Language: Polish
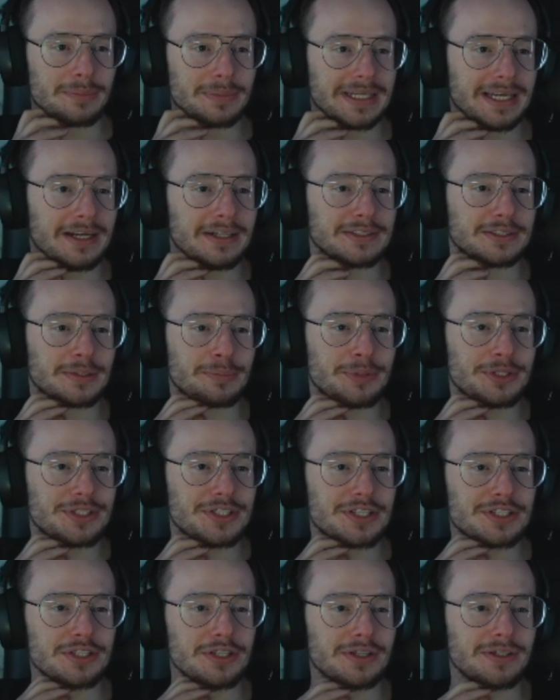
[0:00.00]
ja
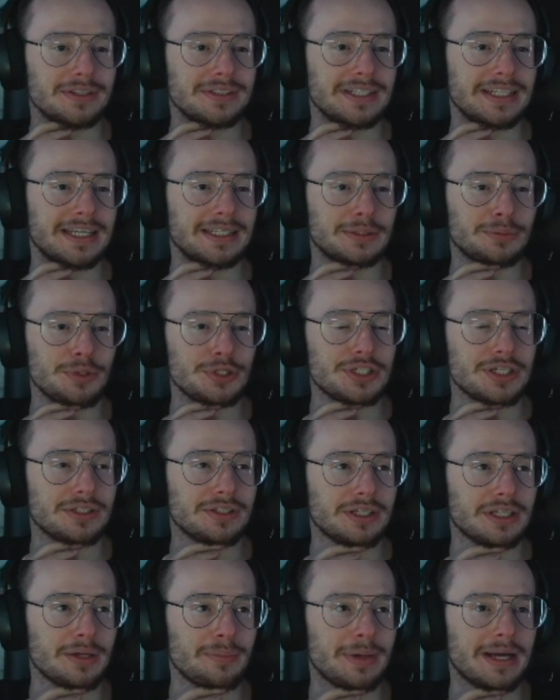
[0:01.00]
osobiście, że oglądanie Twitcha to
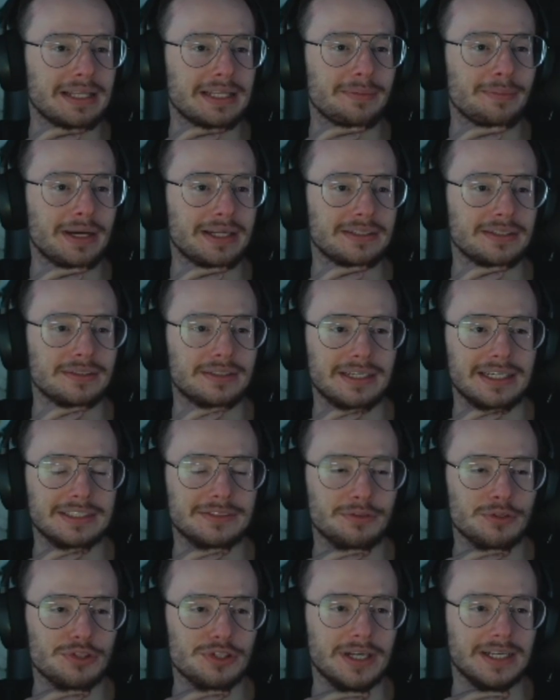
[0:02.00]
jebane
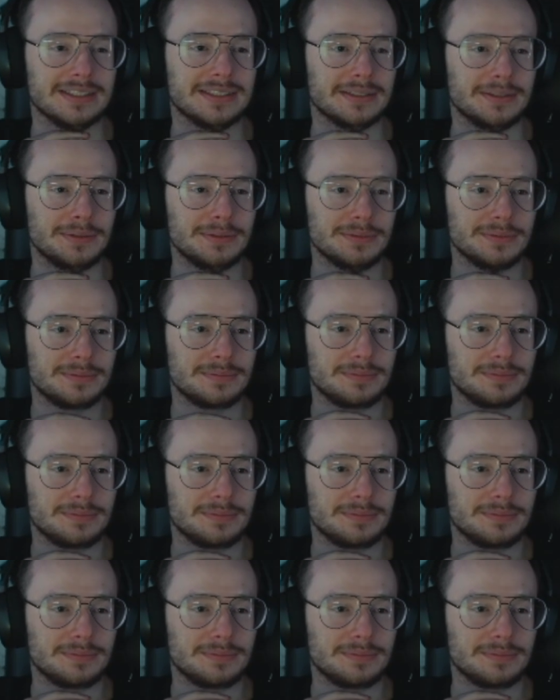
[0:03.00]
marnotrawstwo czasu